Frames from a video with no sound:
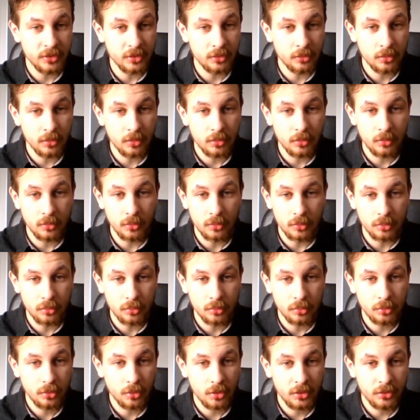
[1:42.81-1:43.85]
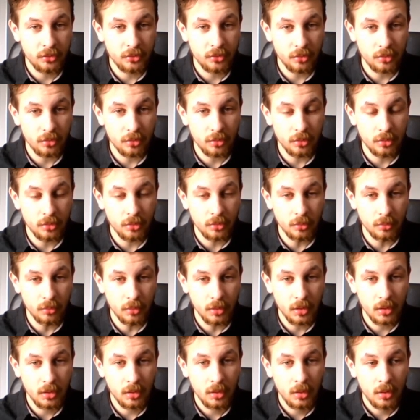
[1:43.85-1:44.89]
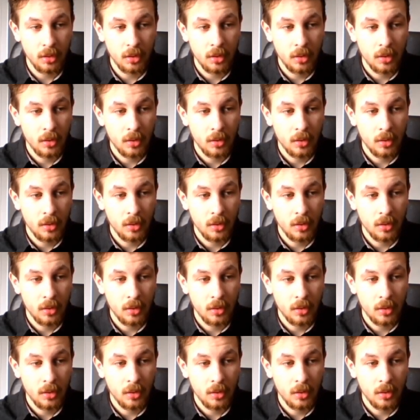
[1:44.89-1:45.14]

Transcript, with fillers: on, retournera, sur Gold War.